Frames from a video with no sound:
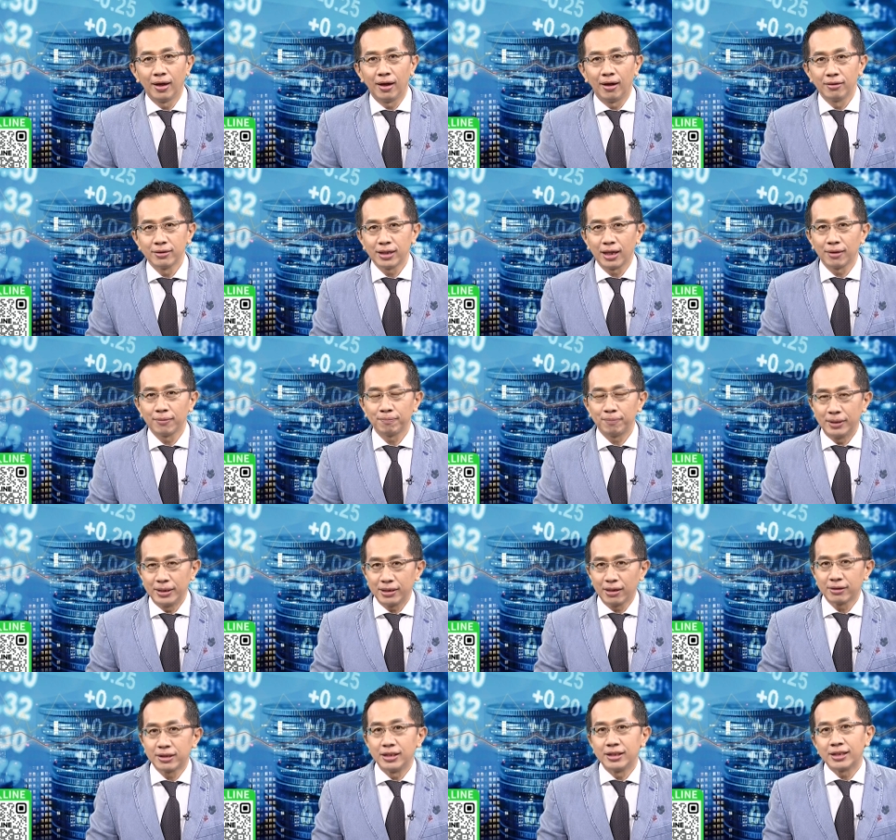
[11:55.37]
好像比
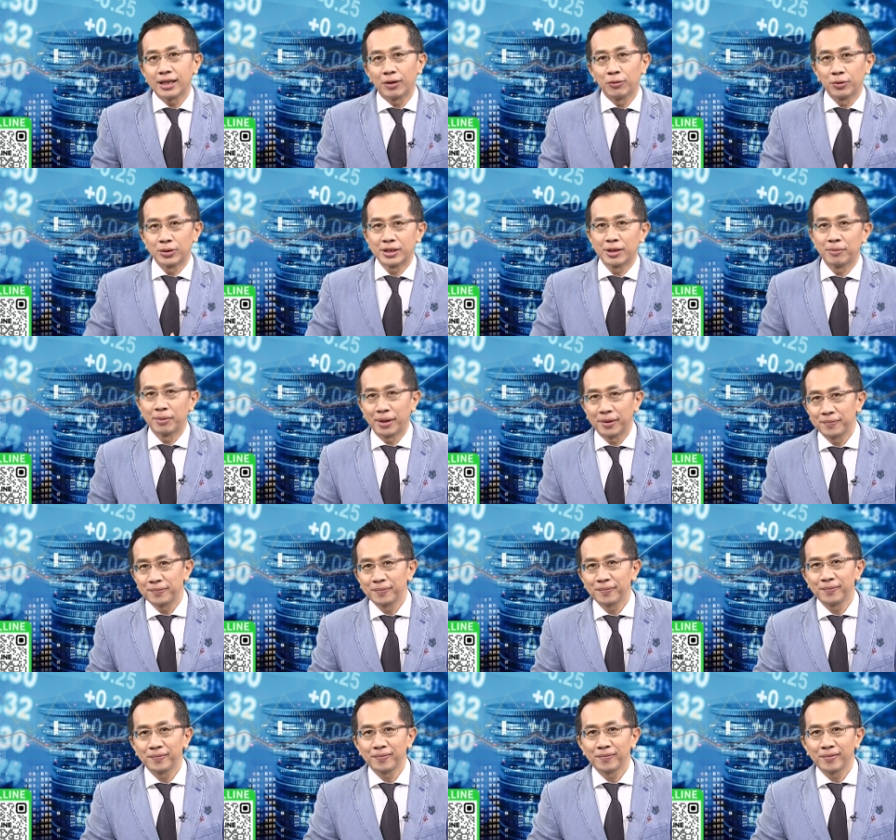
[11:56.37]
较倾向我这边
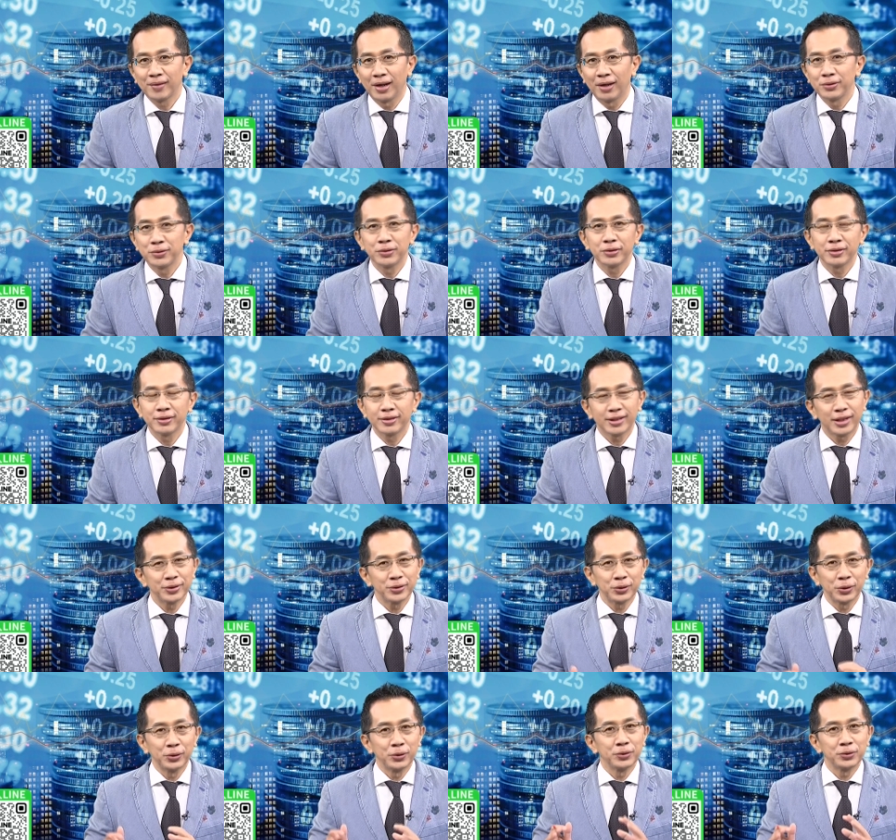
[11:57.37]
啊，就是到
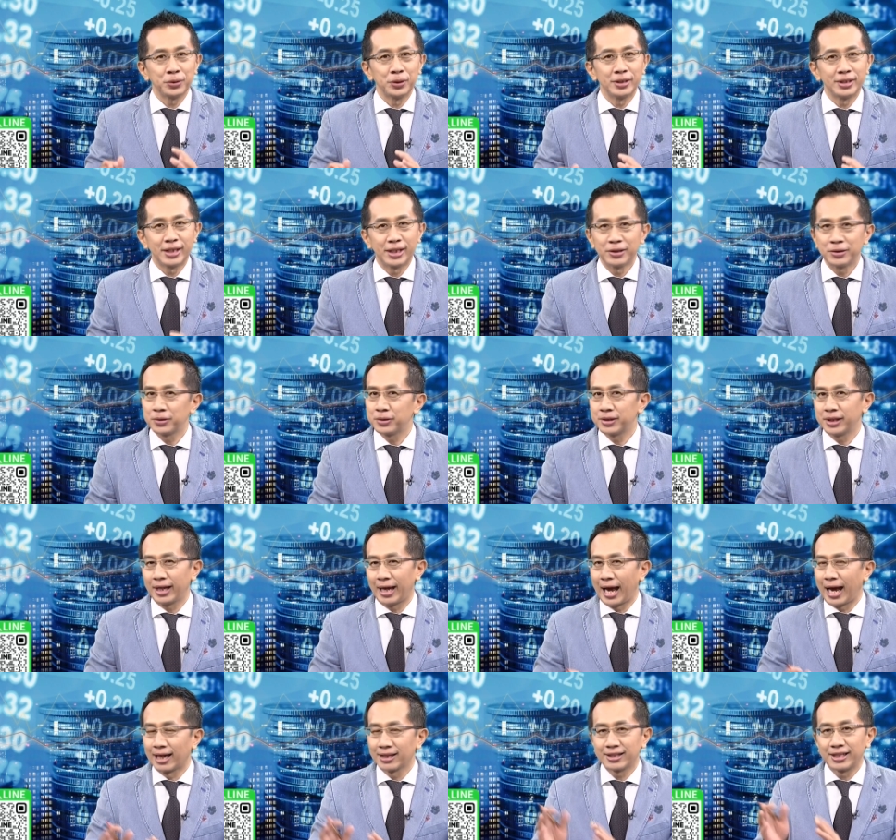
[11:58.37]
总统选前就是
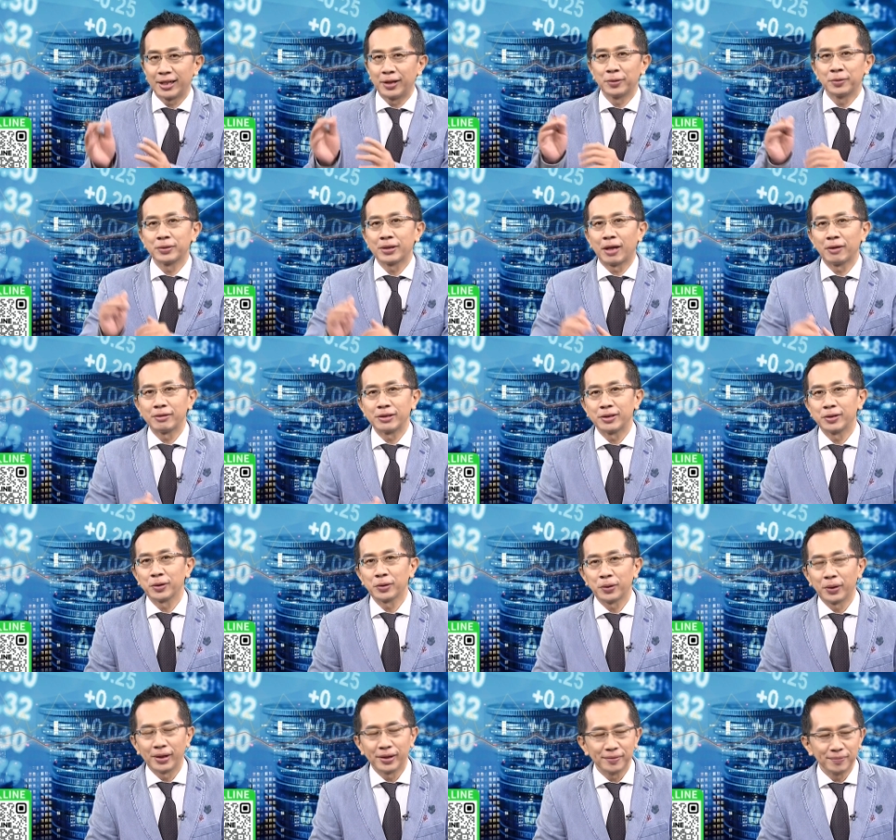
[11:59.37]
行情一路到底就
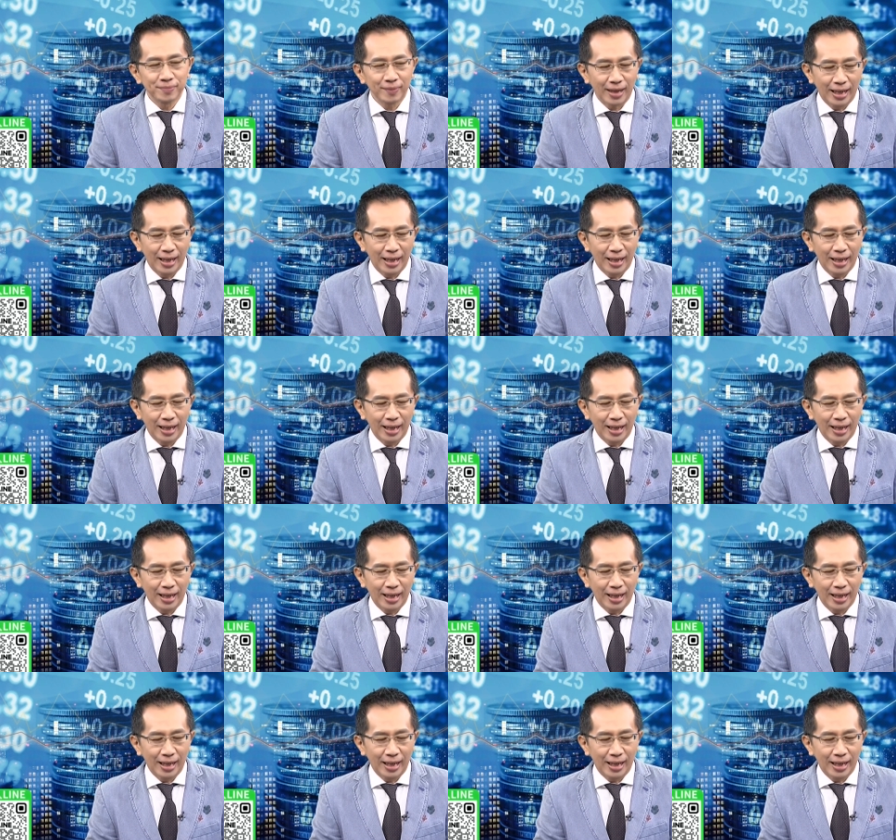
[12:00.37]
对了。